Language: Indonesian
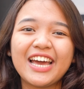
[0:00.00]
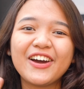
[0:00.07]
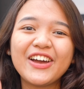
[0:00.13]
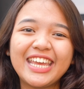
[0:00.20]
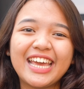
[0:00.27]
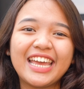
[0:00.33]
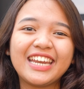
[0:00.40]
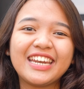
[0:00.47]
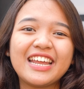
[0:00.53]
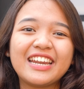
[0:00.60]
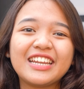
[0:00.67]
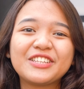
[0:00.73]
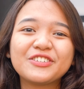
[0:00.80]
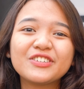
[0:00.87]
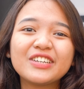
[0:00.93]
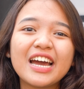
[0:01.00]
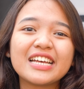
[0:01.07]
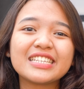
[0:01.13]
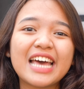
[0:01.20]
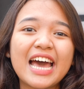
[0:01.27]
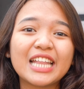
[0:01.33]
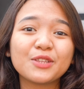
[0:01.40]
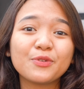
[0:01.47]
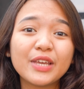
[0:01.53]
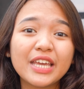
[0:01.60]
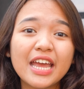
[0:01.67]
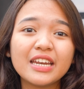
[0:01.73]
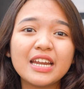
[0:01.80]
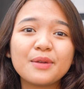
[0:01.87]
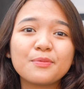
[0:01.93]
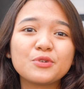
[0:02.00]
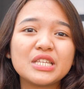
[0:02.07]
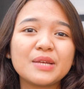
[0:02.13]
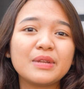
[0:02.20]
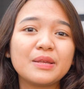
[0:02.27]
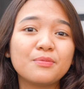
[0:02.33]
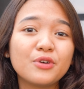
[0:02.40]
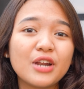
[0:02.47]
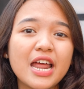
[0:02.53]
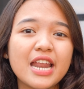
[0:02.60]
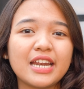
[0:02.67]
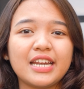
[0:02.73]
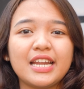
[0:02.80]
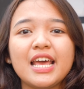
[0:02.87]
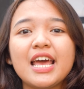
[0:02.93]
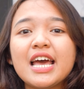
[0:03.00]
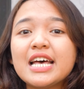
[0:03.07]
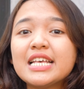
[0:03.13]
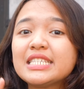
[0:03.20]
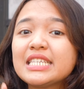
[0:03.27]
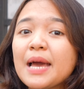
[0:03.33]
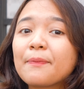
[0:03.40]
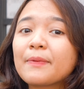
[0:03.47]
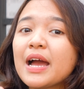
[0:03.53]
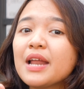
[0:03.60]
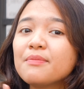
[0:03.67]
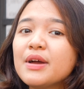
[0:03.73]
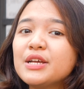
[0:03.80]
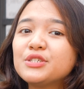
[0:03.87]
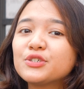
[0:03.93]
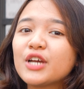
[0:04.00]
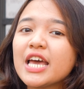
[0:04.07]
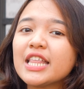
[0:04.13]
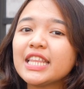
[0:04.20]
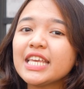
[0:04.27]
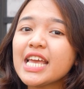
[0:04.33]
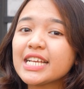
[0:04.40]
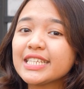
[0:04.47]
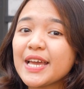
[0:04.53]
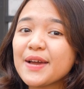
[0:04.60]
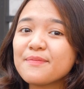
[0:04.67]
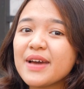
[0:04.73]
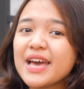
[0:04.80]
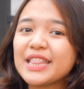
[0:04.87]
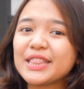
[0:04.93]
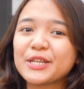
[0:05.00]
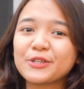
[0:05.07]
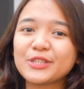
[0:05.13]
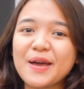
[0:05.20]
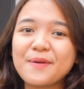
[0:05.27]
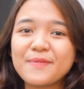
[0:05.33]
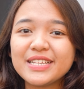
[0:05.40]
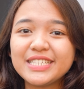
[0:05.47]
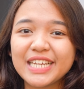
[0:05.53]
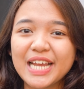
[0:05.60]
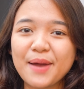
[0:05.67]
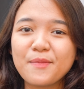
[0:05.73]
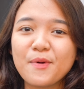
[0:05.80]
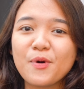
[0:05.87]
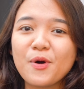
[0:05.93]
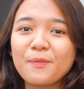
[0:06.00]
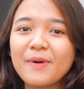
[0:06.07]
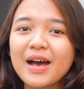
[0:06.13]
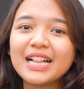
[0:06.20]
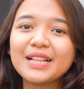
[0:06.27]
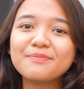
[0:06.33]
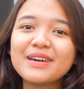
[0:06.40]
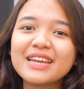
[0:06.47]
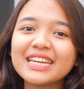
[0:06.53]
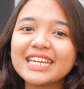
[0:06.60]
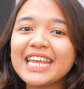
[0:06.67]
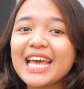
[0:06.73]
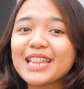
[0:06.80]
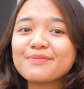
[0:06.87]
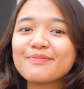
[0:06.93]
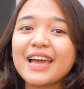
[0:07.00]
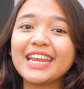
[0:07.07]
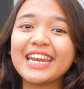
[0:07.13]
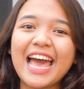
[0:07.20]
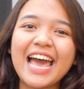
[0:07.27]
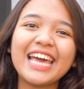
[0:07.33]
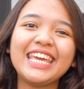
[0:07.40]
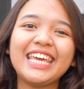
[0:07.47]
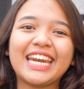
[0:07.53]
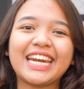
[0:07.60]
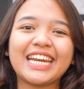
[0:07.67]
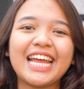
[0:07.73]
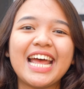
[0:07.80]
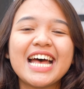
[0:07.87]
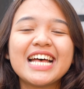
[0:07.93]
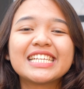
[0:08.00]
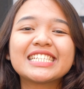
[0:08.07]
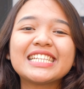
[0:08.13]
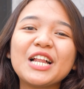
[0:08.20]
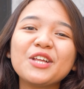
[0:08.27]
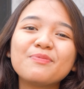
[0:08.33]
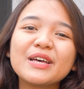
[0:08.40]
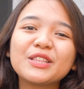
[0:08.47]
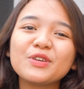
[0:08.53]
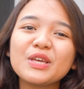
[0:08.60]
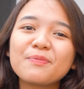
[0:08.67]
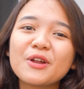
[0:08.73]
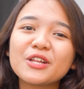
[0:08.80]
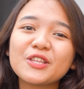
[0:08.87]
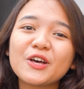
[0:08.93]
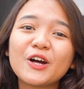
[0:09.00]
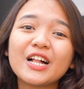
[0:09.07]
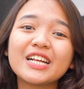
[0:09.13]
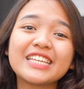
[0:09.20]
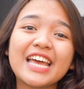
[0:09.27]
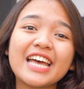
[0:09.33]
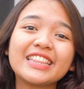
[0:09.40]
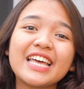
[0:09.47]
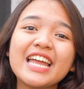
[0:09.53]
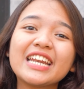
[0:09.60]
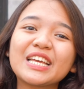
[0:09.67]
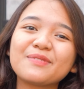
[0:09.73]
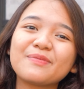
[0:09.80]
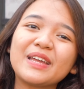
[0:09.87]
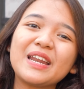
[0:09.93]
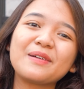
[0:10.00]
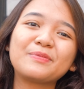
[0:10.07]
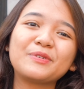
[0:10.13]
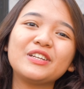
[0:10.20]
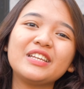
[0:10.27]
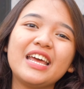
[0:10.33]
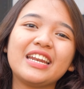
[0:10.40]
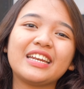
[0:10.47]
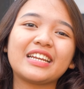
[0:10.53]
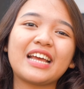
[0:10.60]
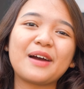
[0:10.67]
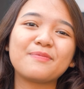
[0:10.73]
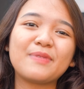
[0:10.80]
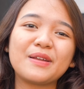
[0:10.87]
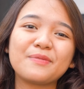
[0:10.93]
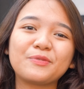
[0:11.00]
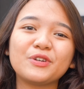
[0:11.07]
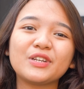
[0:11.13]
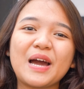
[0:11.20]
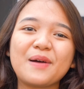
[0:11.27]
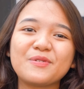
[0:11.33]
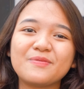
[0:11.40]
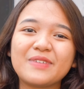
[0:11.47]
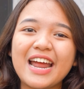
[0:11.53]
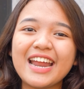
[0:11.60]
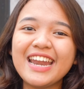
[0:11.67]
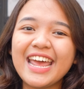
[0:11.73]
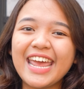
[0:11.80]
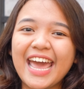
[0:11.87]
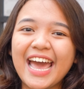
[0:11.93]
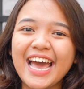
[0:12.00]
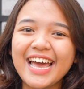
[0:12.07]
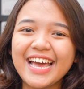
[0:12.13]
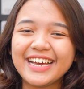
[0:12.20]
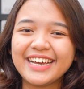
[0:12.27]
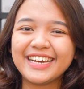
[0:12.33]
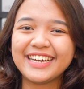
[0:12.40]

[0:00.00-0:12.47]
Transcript: Oh iya, hindari juga saat weekend dan musim liburan. Siapkan baju ganti yang nyaman, terutama jika memopal berniat main air. Selalu patuhi protokol kesehatan kemanapun dan kapanpun kamu berada ya.